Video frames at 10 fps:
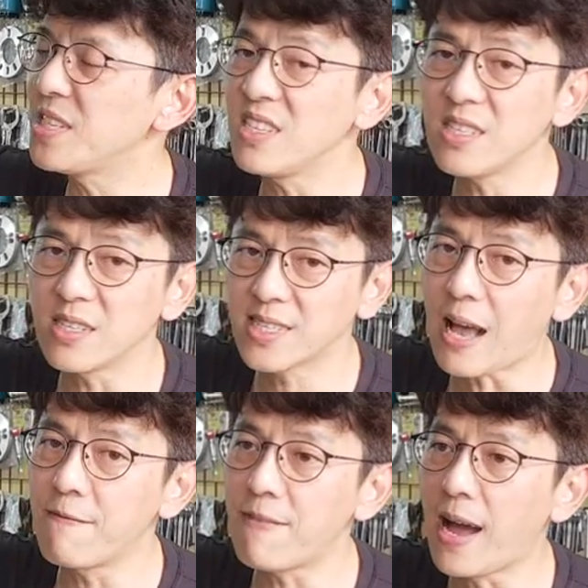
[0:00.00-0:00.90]
震器的
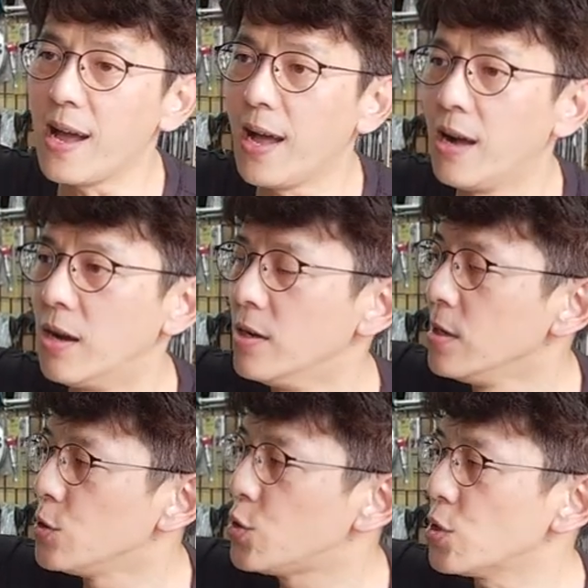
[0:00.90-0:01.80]
上方啊，哈。
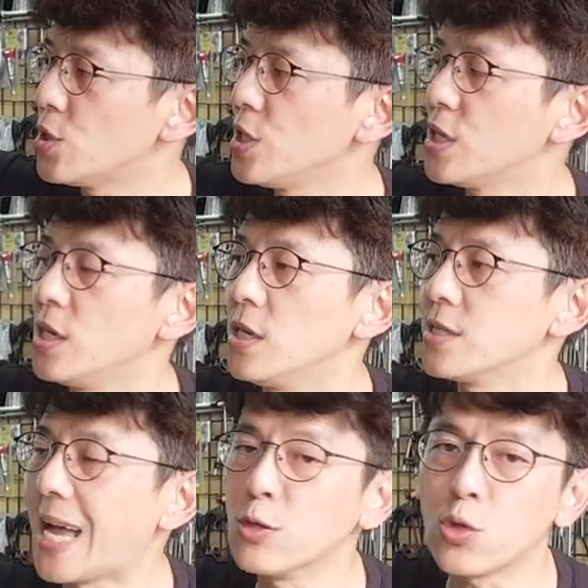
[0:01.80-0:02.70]
就是一个
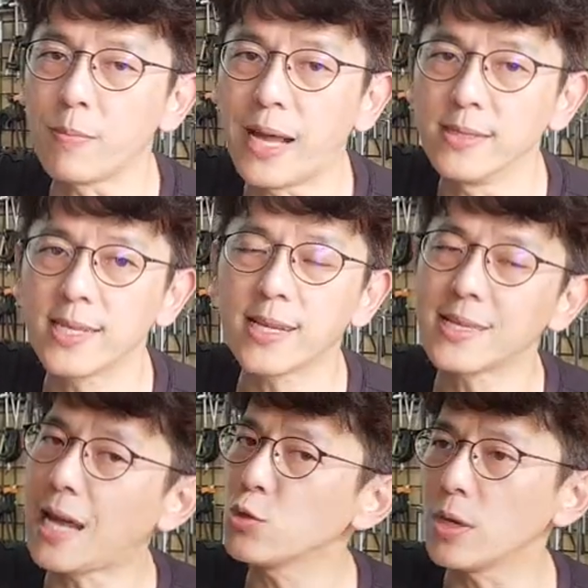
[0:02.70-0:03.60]
挡水盘，这个
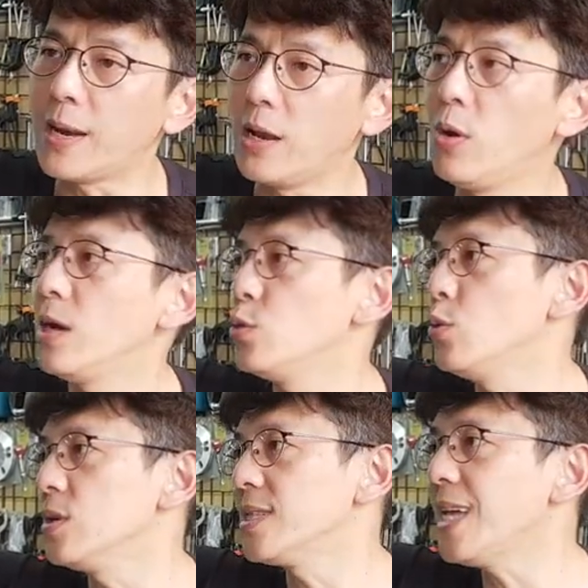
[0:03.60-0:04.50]
挡水盘的话，如
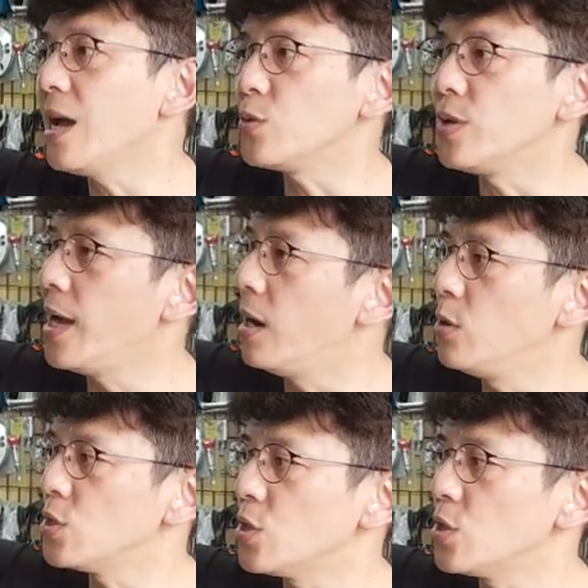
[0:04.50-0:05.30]
果下雨也好，或者